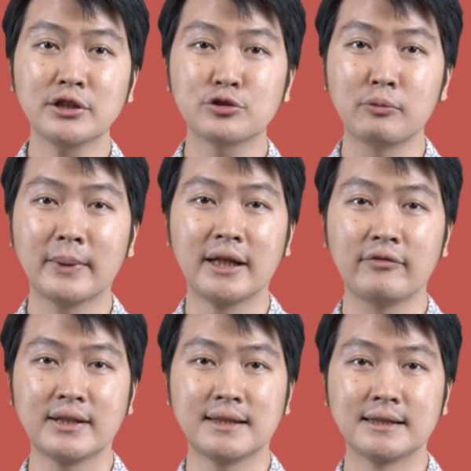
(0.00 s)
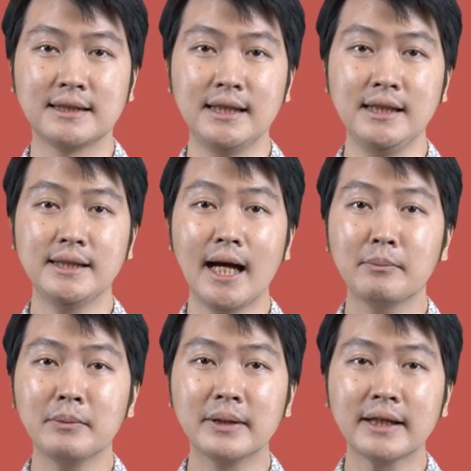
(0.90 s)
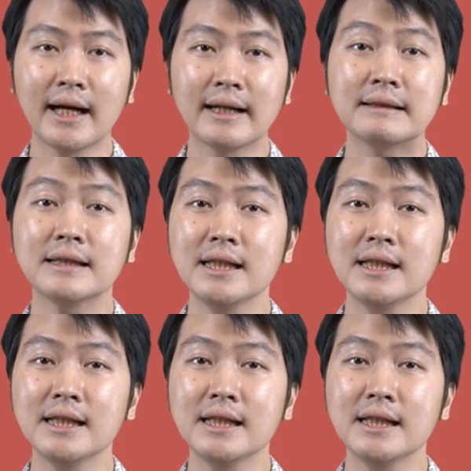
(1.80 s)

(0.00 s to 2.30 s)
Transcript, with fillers: instrumen investasi yang memberikan